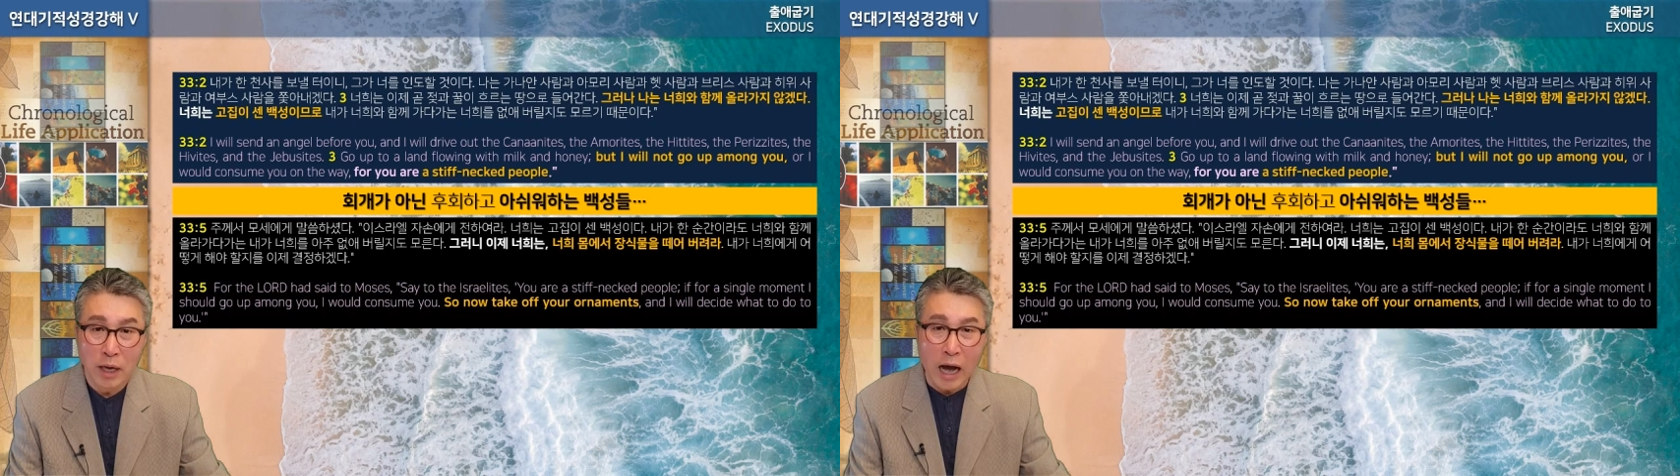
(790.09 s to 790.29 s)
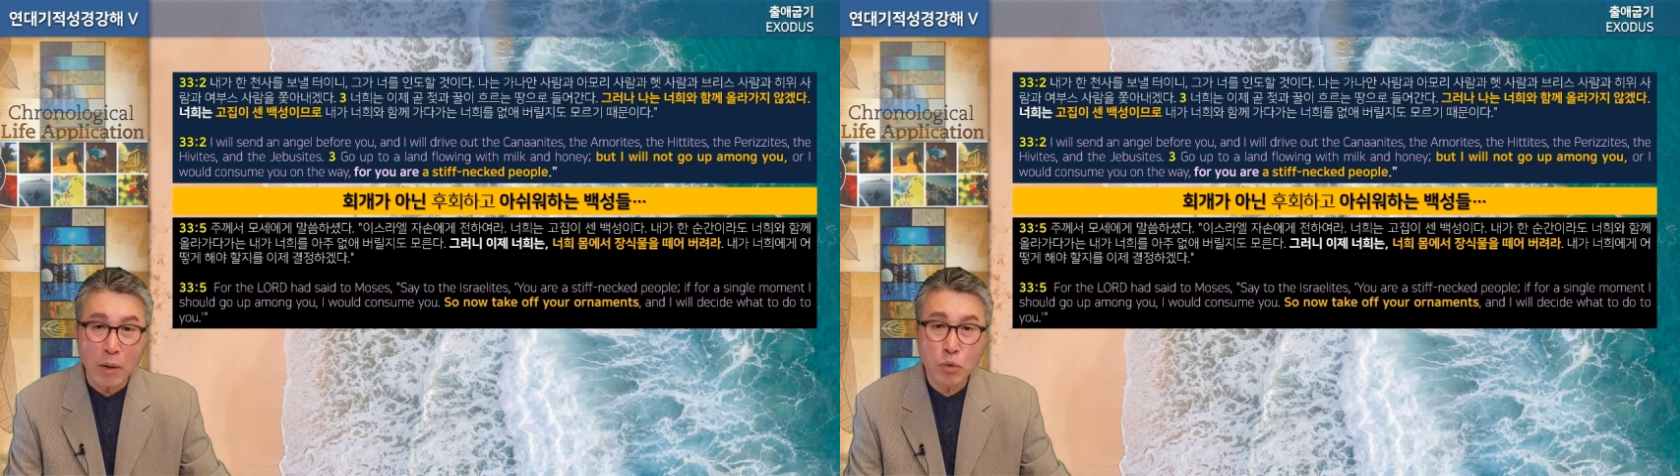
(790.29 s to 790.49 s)

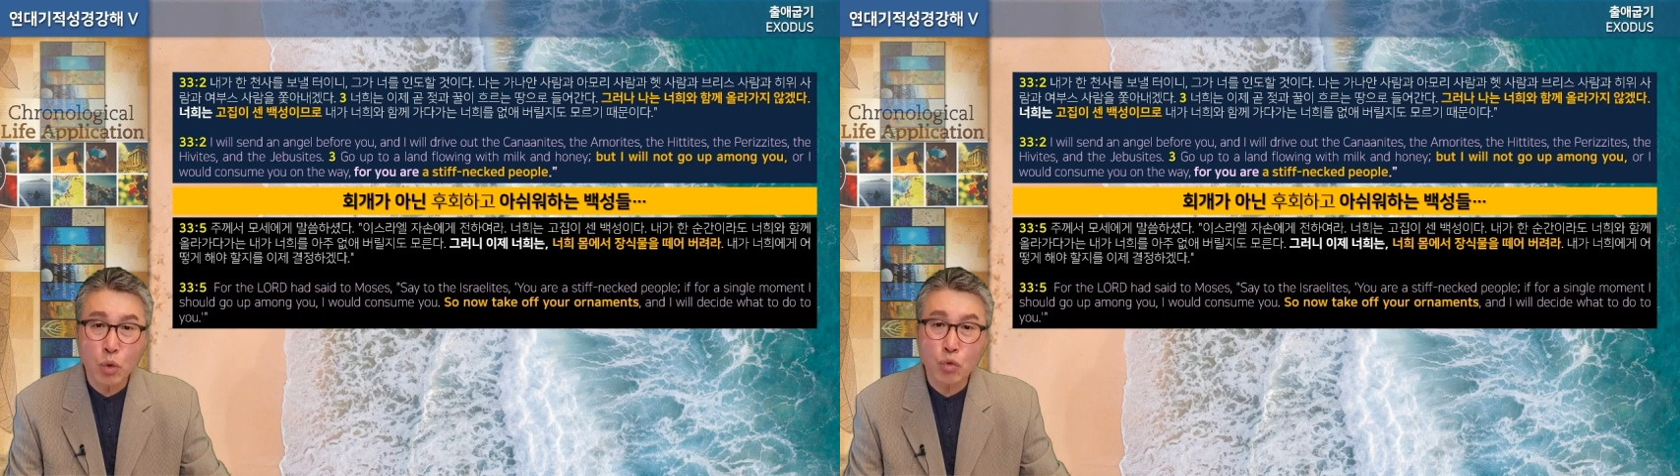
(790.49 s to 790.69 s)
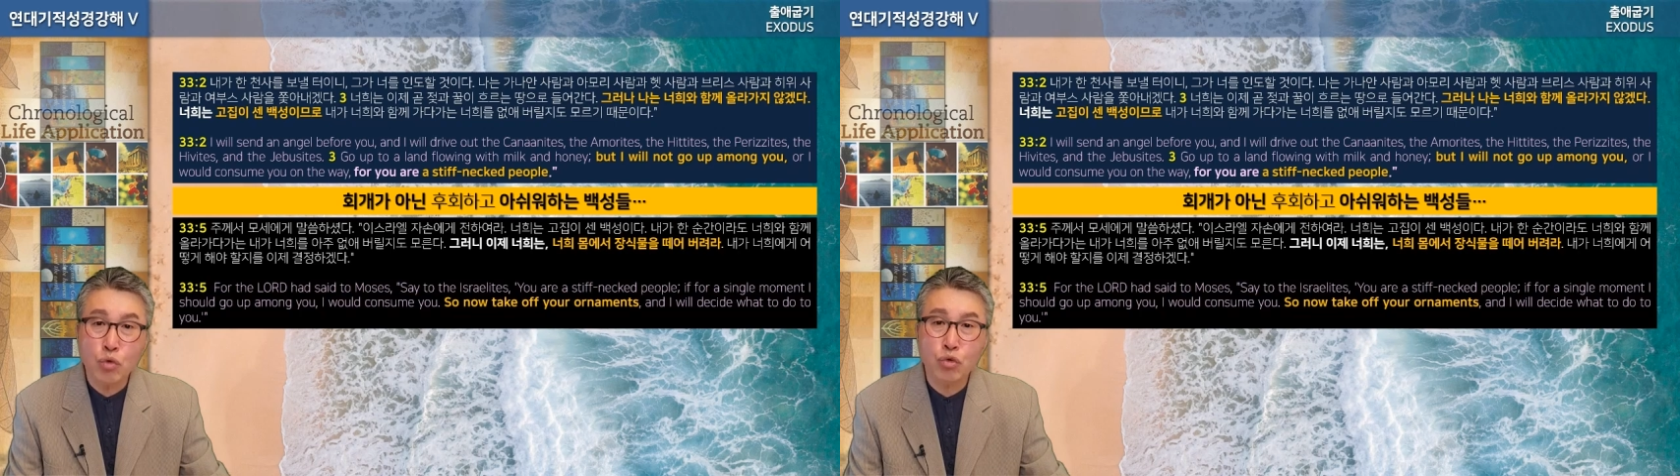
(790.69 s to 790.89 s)

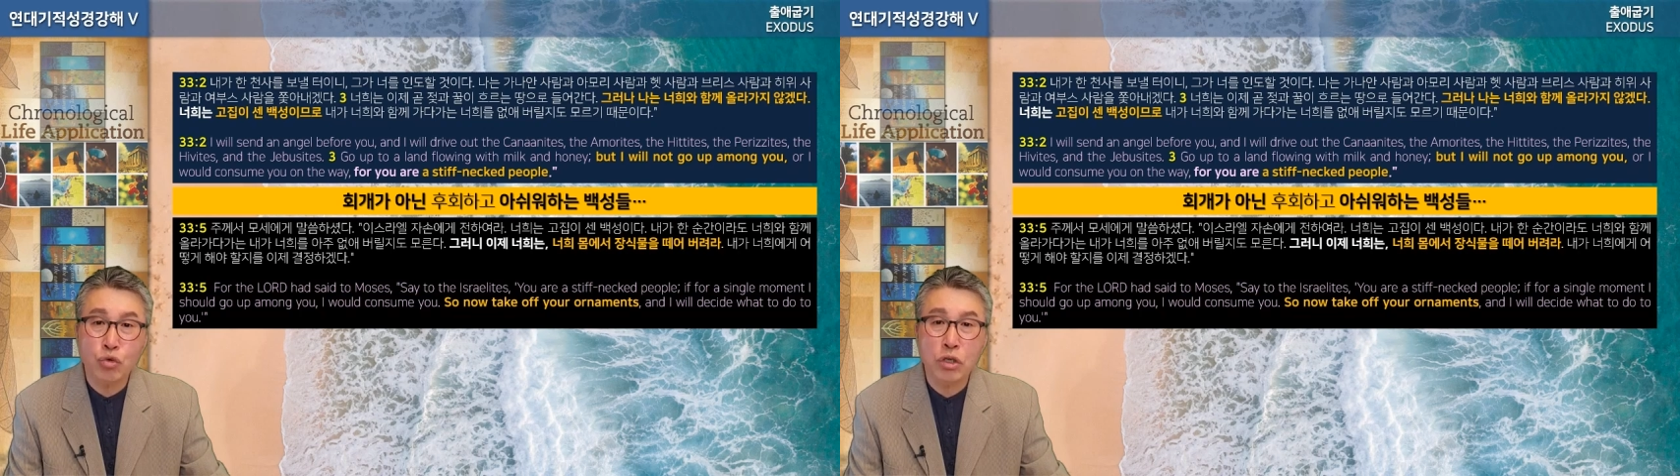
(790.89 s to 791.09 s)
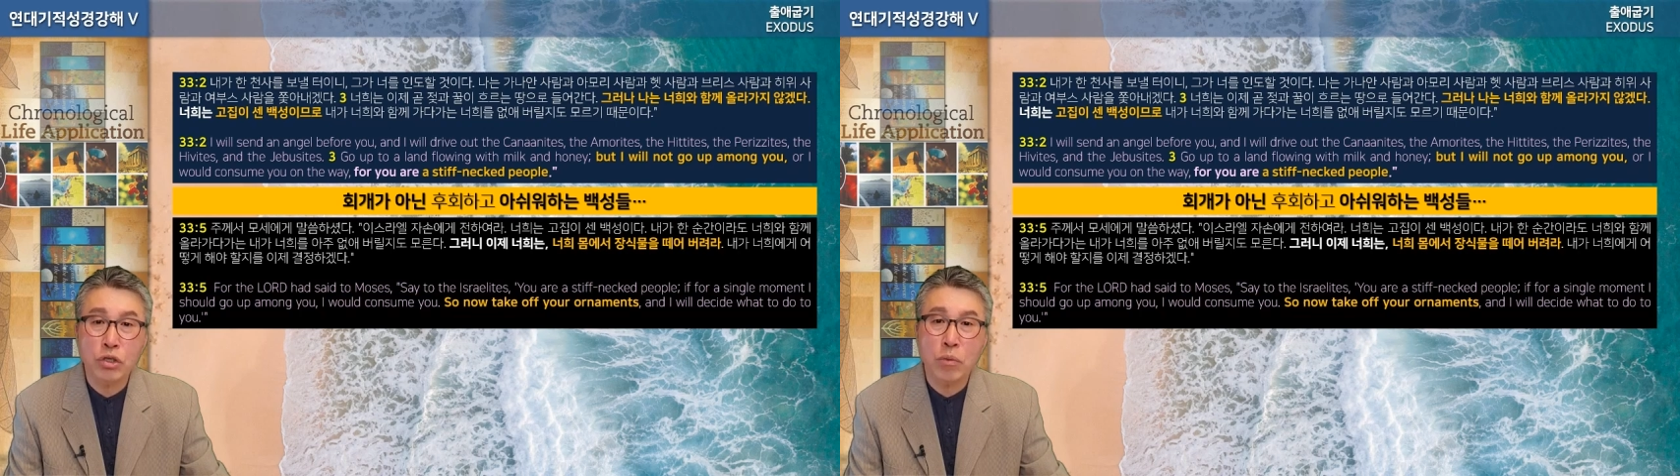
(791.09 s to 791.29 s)
아무도 두
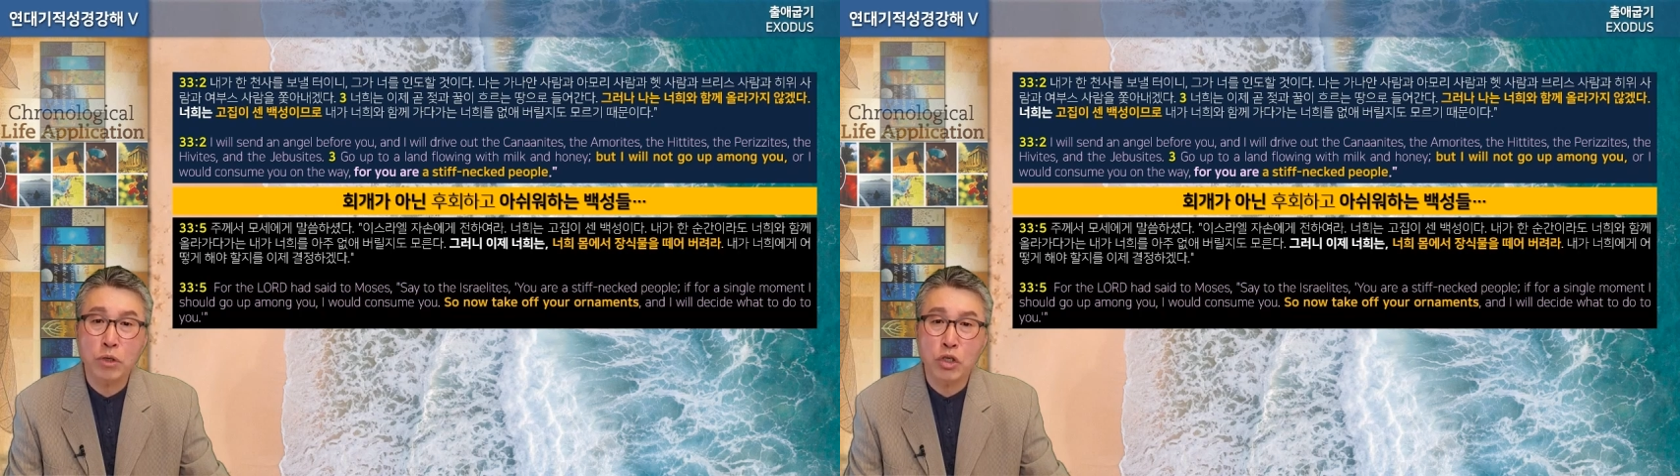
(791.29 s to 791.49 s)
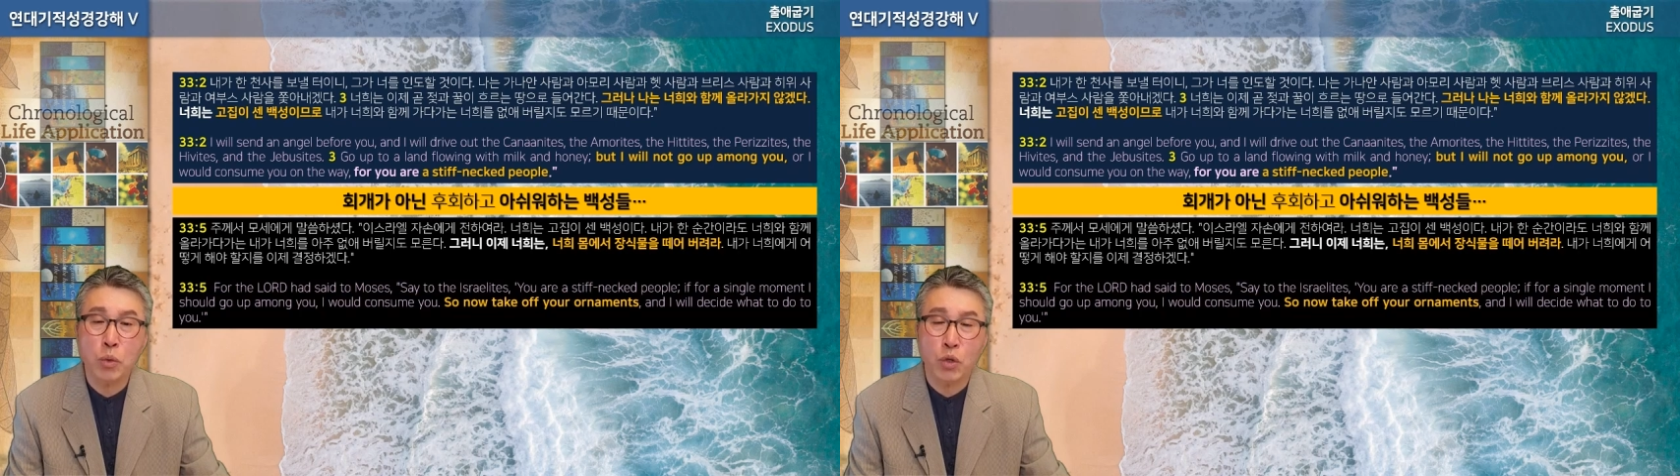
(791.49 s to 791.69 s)
주인을
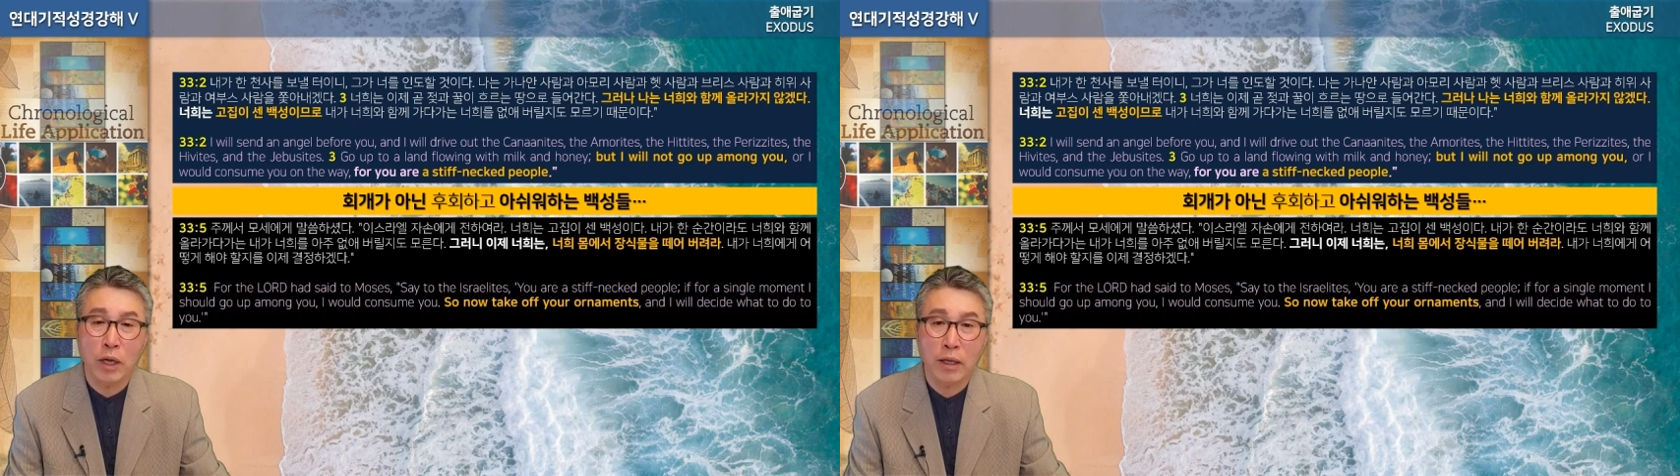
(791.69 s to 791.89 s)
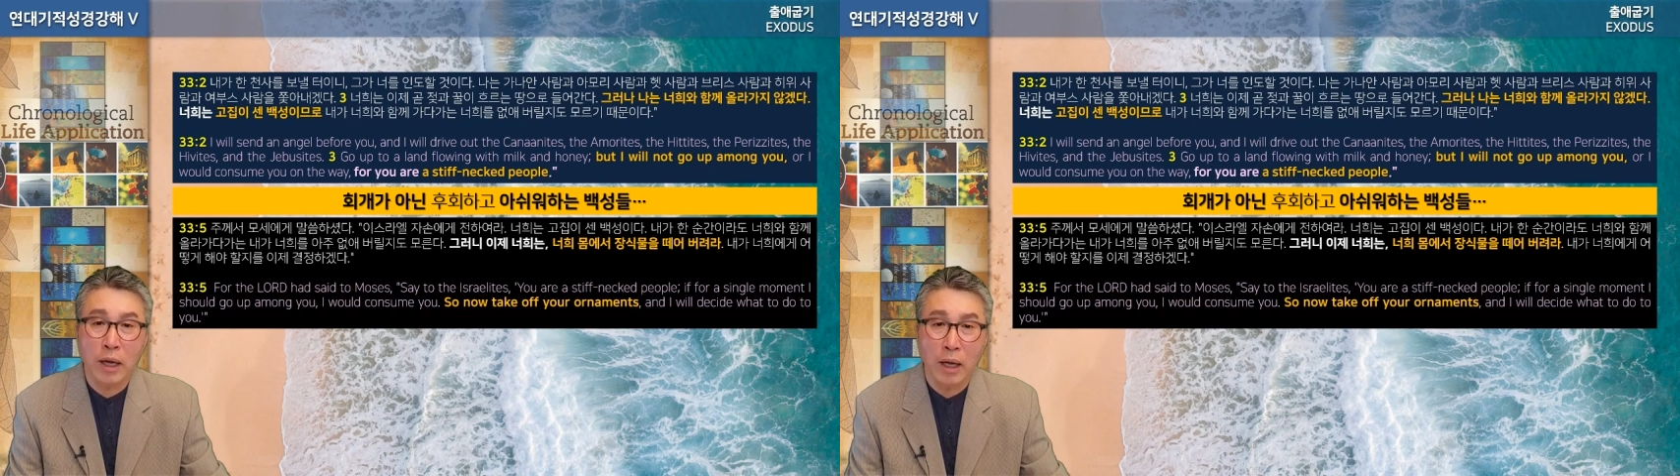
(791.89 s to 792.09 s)
삼기지
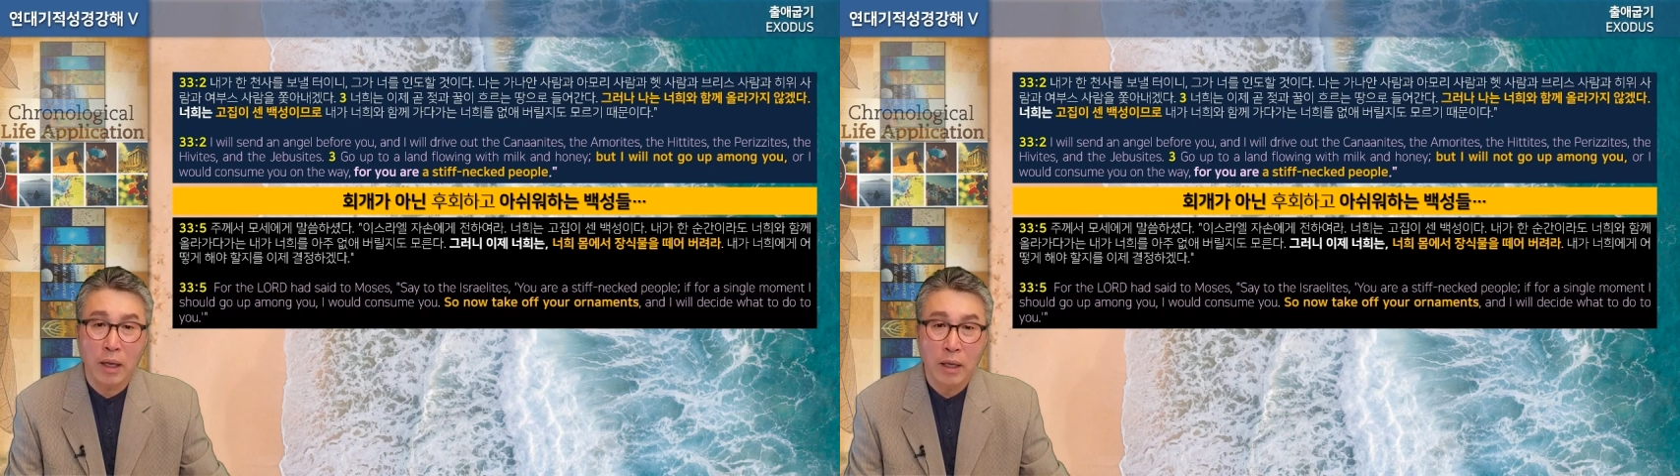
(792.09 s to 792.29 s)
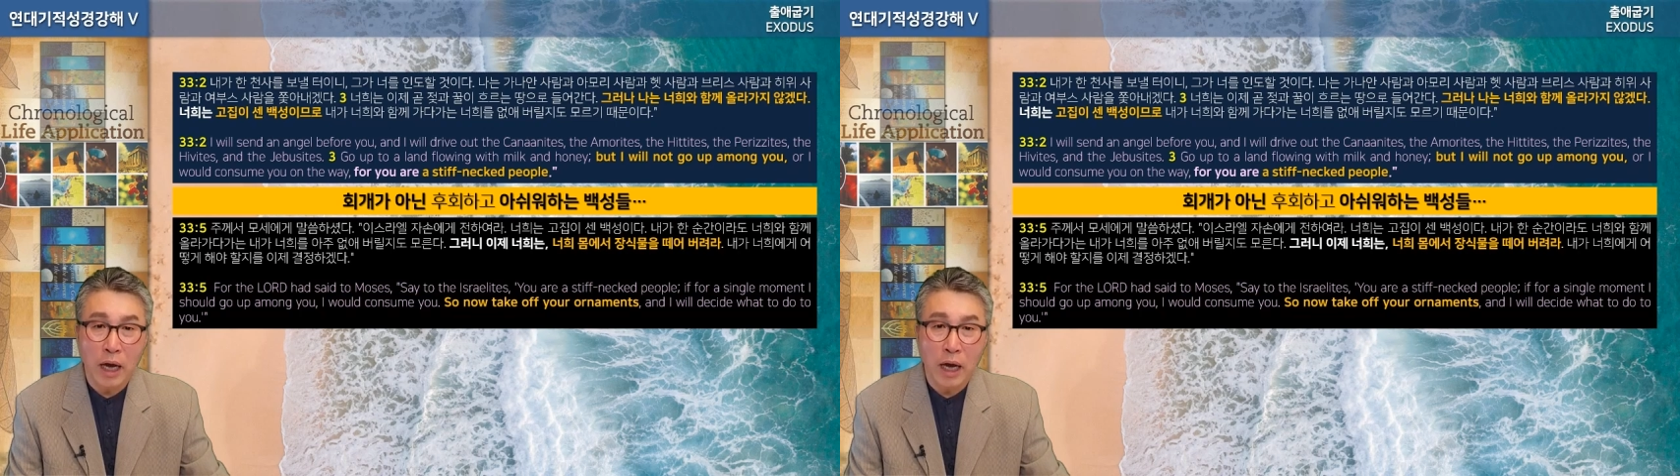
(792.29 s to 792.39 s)
못한다.